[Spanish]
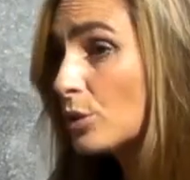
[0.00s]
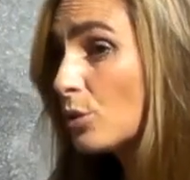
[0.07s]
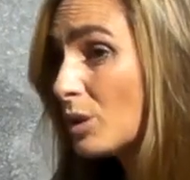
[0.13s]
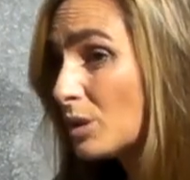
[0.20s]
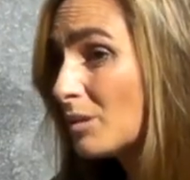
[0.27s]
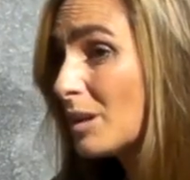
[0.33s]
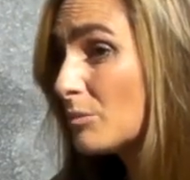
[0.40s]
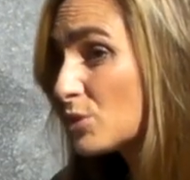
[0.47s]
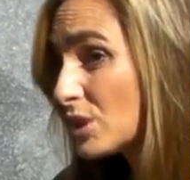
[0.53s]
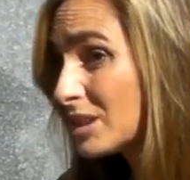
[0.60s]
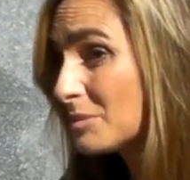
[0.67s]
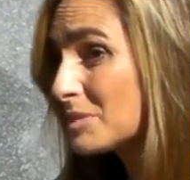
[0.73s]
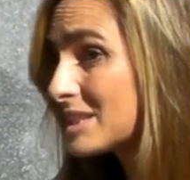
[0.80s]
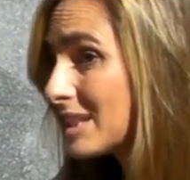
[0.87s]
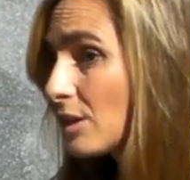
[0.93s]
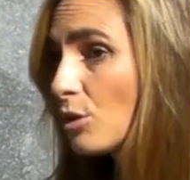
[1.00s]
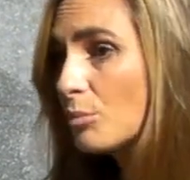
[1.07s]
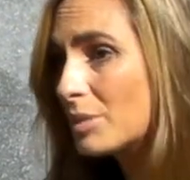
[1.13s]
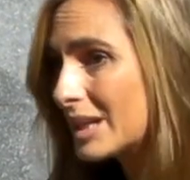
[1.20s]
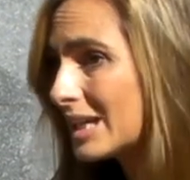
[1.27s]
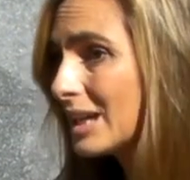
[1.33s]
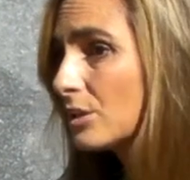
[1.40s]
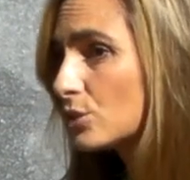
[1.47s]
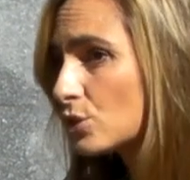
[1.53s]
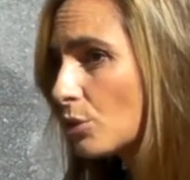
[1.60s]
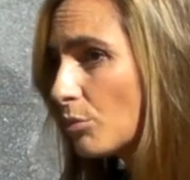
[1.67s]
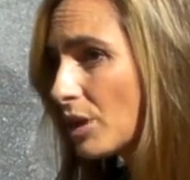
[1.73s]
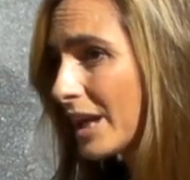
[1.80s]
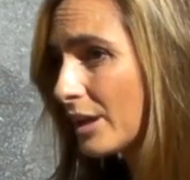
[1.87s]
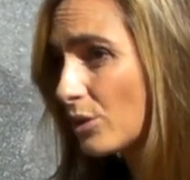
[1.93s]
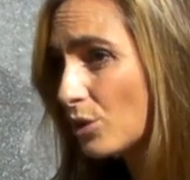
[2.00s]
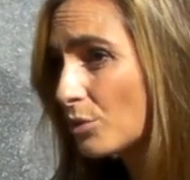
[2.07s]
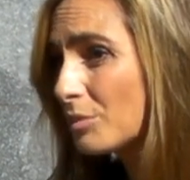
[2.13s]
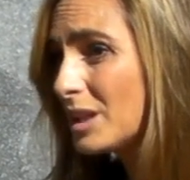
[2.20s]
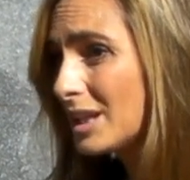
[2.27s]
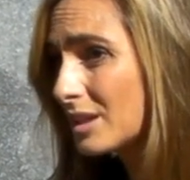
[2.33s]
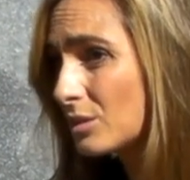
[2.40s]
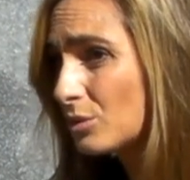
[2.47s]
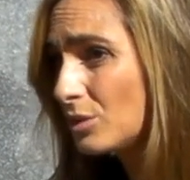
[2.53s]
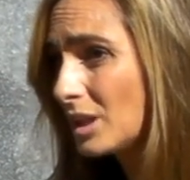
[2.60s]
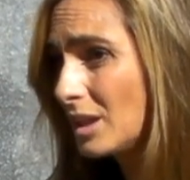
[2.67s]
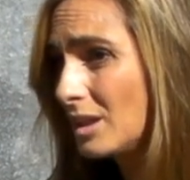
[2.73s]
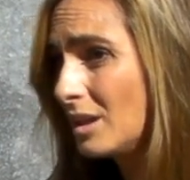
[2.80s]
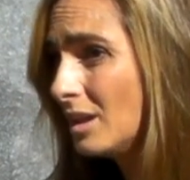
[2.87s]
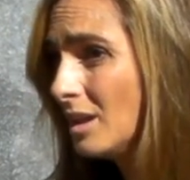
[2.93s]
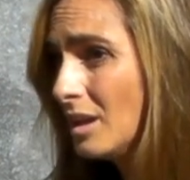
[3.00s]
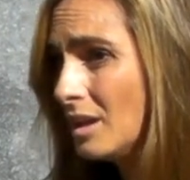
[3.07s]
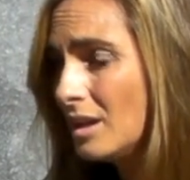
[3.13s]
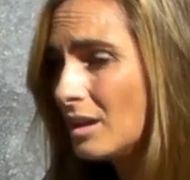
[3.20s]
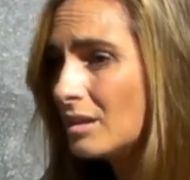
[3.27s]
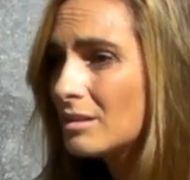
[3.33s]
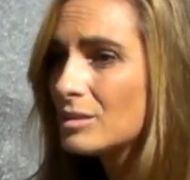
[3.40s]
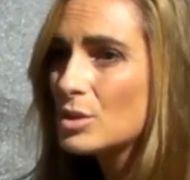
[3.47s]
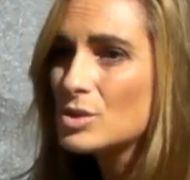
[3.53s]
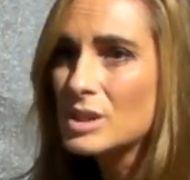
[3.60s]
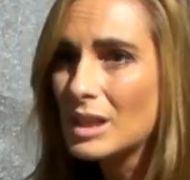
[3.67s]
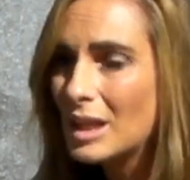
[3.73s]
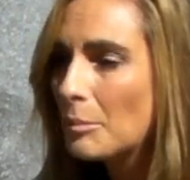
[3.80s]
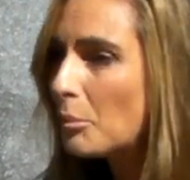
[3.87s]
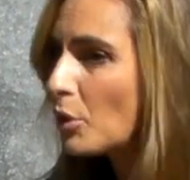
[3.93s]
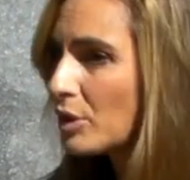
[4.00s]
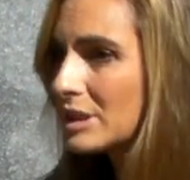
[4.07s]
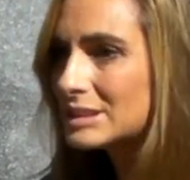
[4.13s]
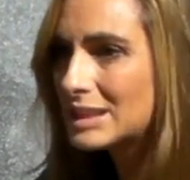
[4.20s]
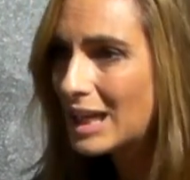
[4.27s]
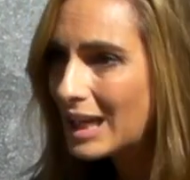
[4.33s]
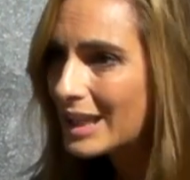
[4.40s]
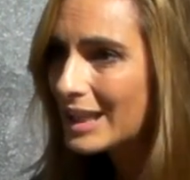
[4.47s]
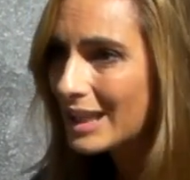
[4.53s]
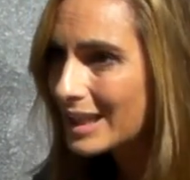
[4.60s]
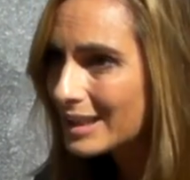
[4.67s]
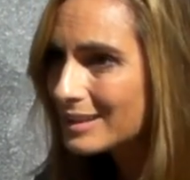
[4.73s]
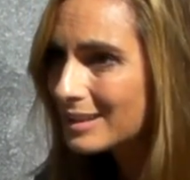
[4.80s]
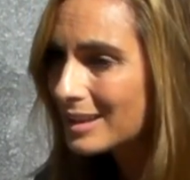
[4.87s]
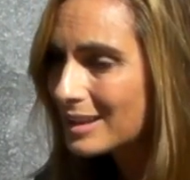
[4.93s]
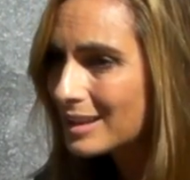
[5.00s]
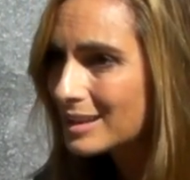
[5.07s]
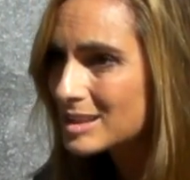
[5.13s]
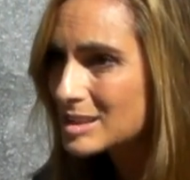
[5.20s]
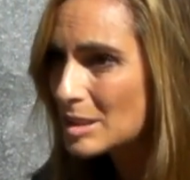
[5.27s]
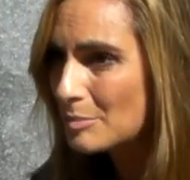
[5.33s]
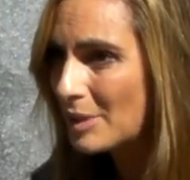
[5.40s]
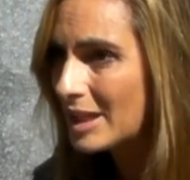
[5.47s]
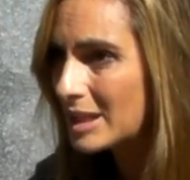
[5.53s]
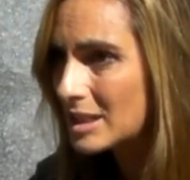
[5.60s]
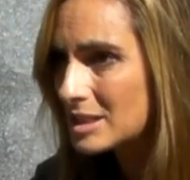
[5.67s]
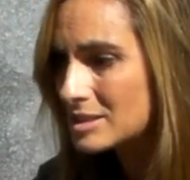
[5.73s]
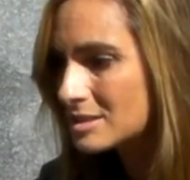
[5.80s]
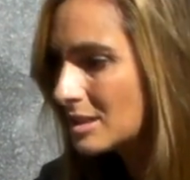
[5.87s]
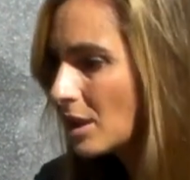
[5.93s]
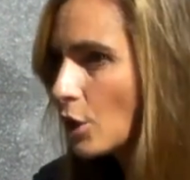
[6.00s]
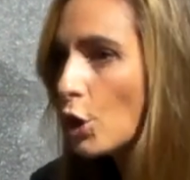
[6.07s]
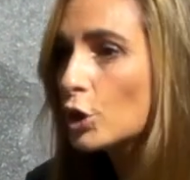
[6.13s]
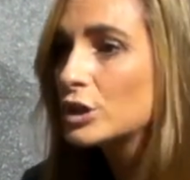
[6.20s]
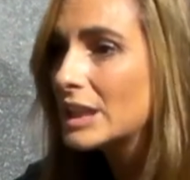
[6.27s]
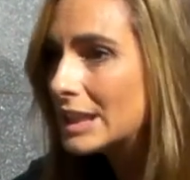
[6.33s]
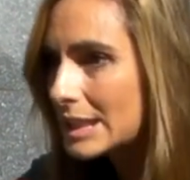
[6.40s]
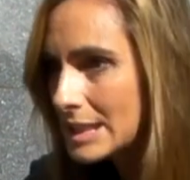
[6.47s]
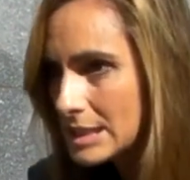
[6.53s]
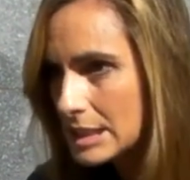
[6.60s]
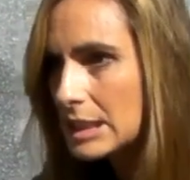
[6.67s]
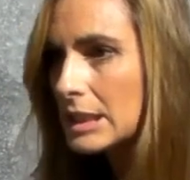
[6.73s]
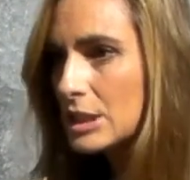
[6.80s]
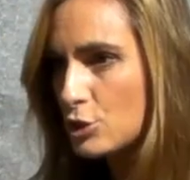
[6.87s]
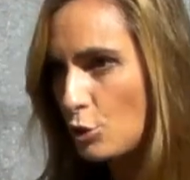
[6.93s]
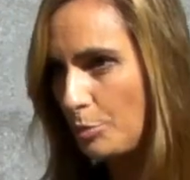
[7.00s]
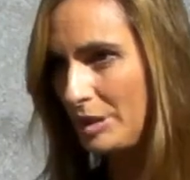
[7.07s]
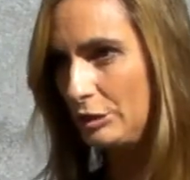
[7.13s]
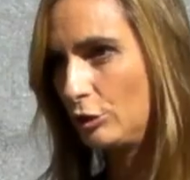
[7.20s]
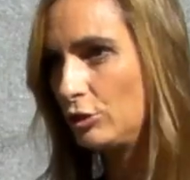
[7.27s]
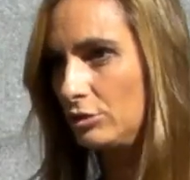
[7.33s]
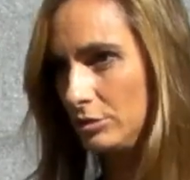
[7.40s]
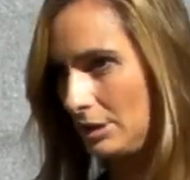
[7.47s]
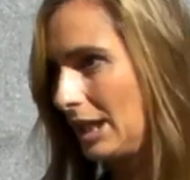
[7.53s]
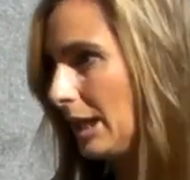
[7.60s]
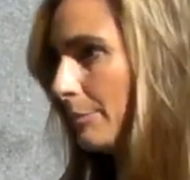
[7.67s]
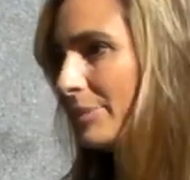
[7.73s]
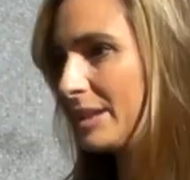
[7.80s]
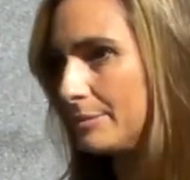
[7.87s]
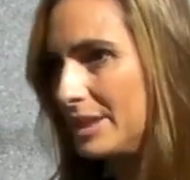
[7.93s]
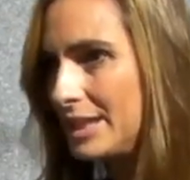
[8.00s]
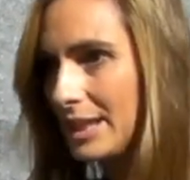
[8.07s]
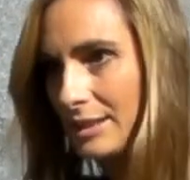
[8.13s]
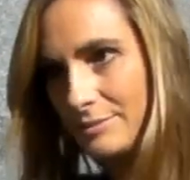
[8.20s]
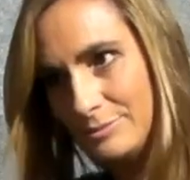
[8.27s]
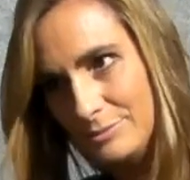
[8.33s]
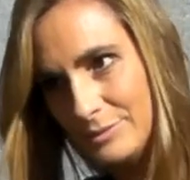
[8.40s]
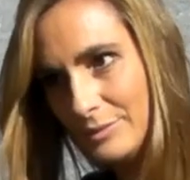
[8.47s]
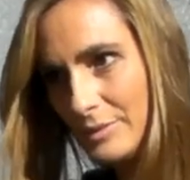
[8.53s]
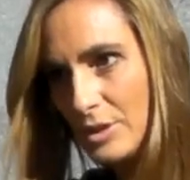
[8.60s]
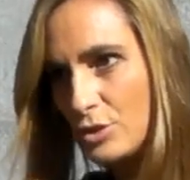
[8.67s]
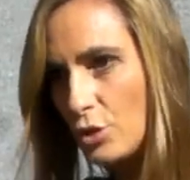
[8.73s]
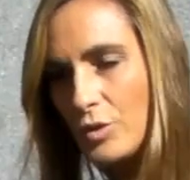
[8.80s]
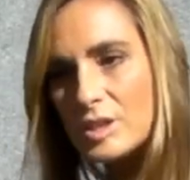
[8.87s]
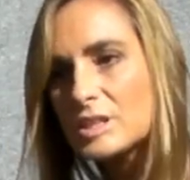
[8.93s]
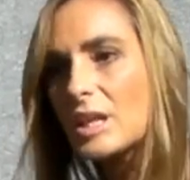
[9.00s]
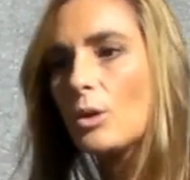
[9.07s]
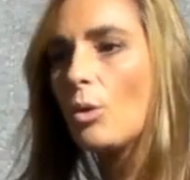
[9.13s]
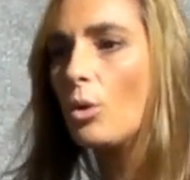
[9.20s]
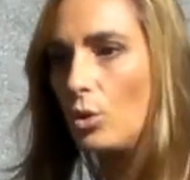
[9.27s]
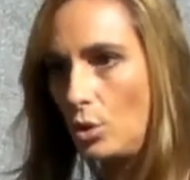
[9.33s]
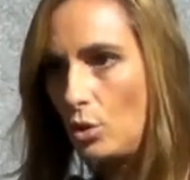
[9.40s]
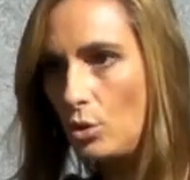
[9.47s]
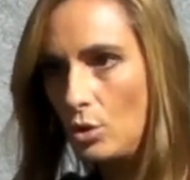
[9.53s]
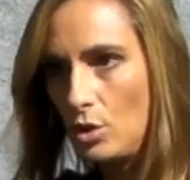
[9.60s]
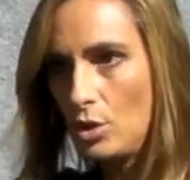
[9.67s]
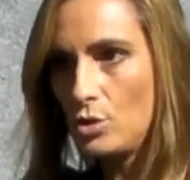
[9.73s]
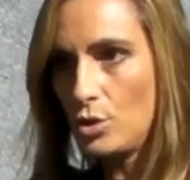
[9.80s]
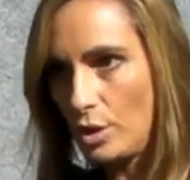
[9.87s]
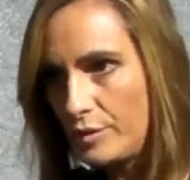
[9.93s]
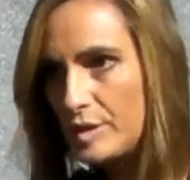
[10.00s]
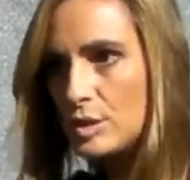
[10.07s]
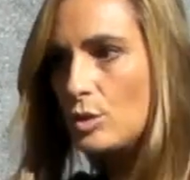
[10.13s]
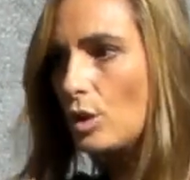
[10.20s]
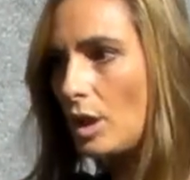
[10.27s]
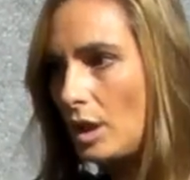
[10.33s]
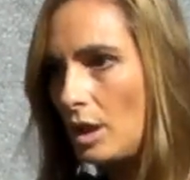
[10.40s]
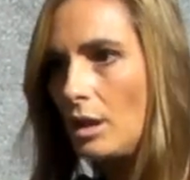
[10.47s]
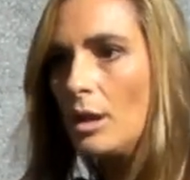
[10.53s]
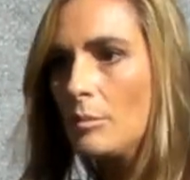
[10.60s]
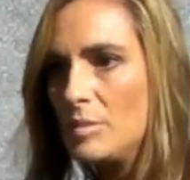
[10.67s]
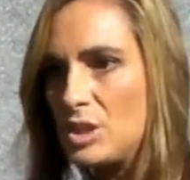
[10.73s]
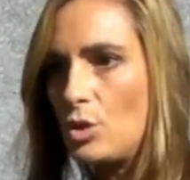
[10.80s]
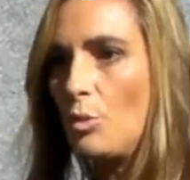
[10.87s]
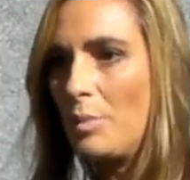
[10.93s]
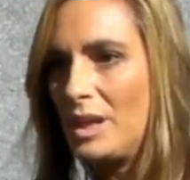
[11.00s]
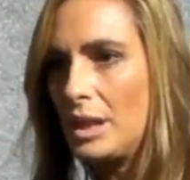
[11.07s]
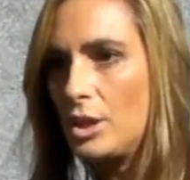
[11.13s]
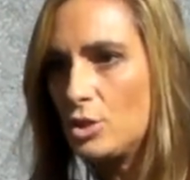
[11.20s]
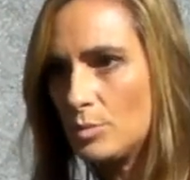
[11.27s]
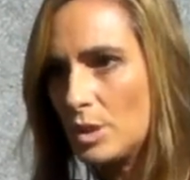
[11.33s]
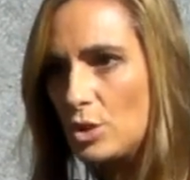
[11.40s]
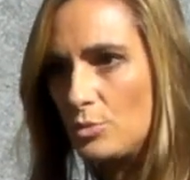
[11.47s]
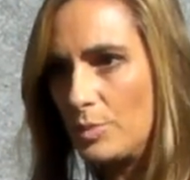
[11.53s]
todo cuando hablamos de temas tan complicados como la economía, ¿no? que no sé qué porcentaje de gente en este país lo entiende así de sopetón, a la primera, yo desde luego no. Yo necesito que mis compañeros me lo